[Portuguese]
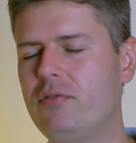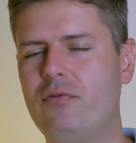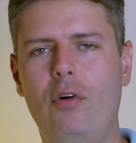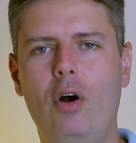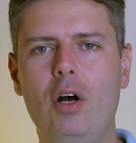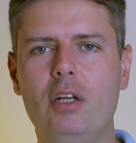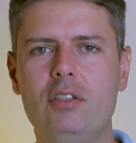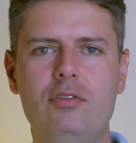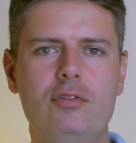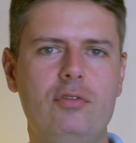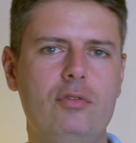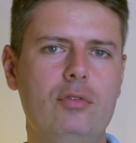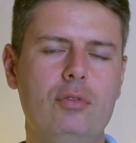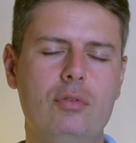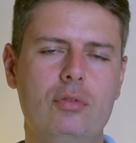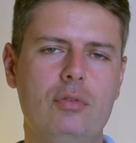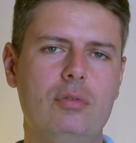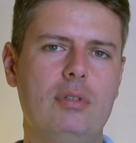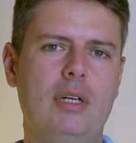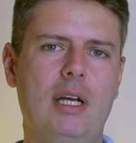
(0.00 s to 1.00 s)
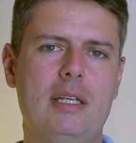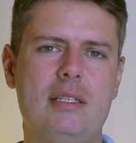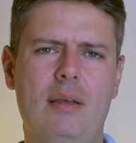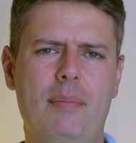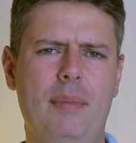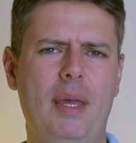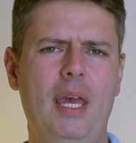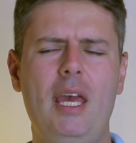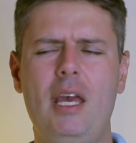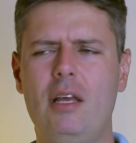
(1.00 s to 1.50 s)
fotos do
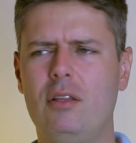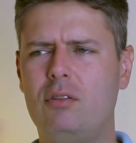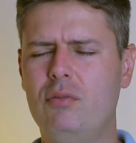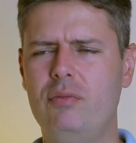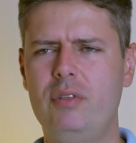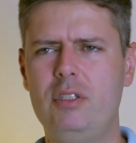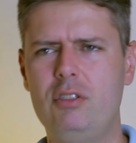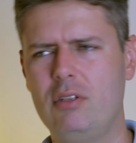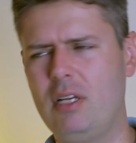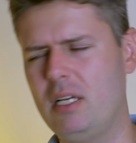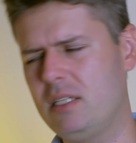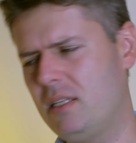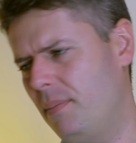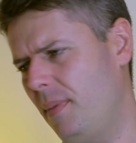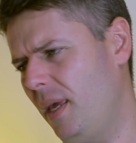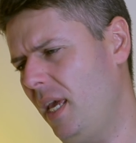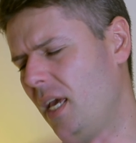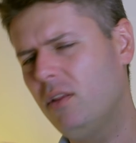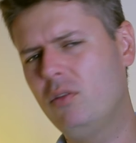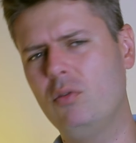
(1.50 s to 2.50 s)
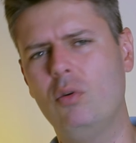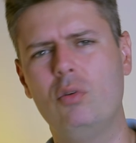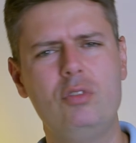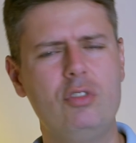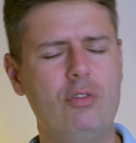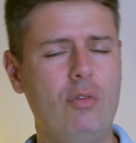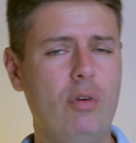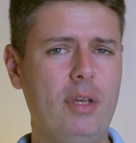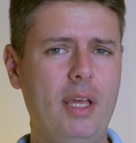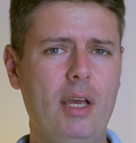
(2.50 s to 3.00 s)
casamento, o vídeo de casamento ou
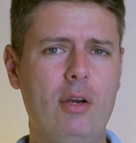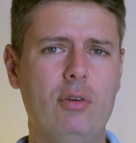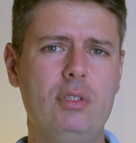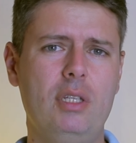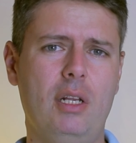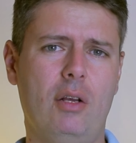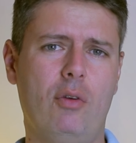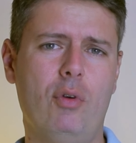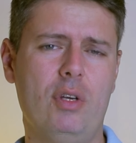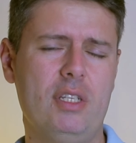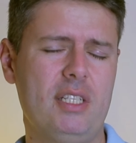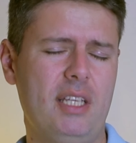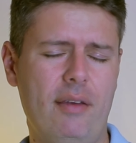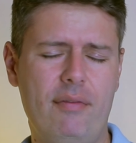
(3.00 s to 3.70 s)
de qualquer outra coisa.